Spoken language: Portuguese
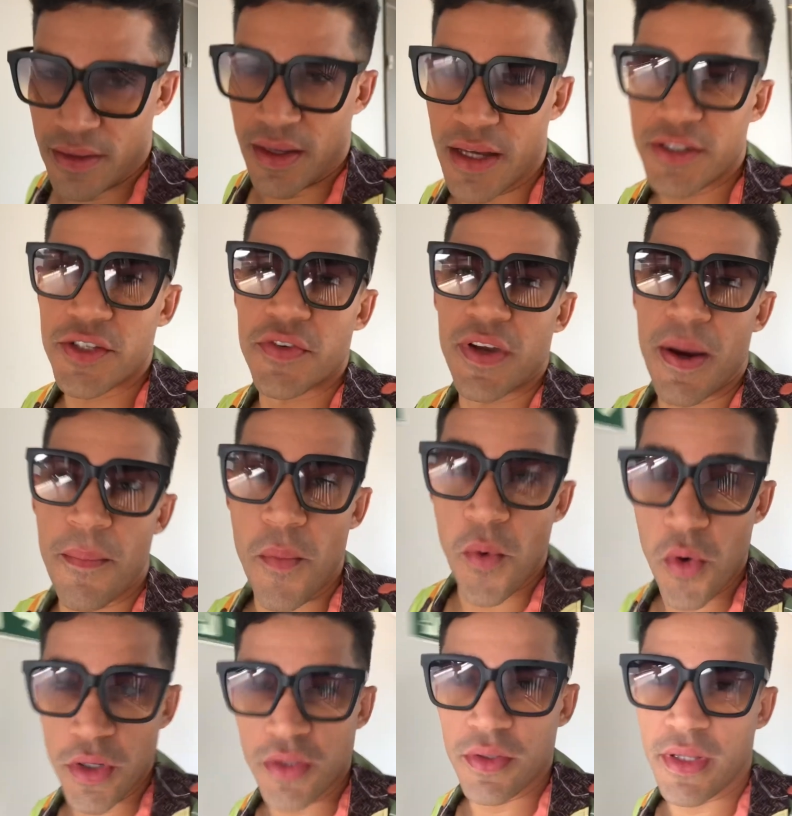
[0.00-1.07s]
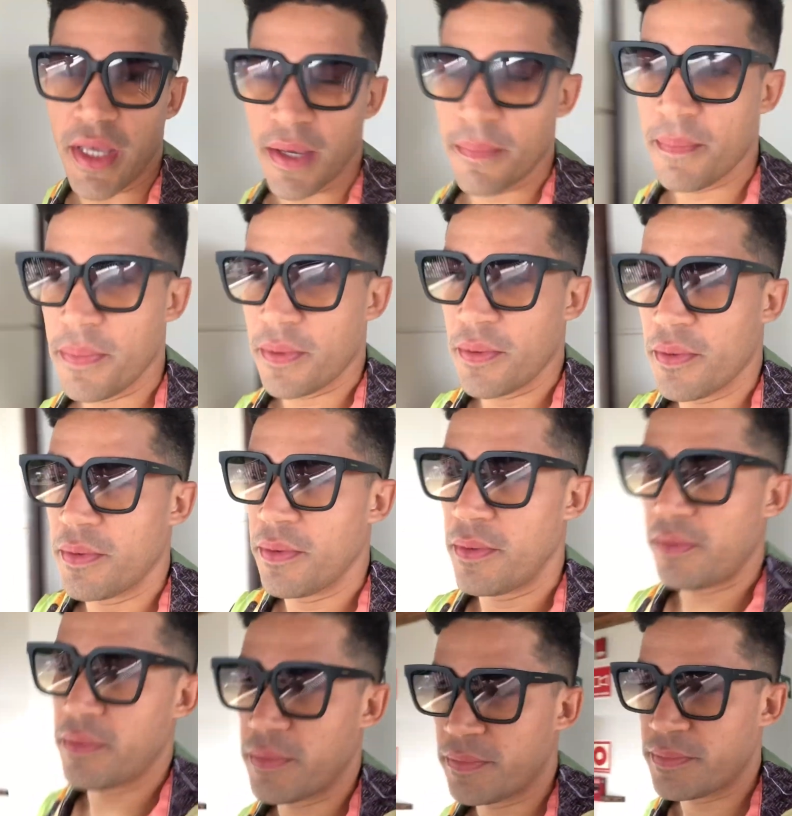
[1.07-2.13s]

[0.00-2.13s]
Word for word: A gente fica muito tempo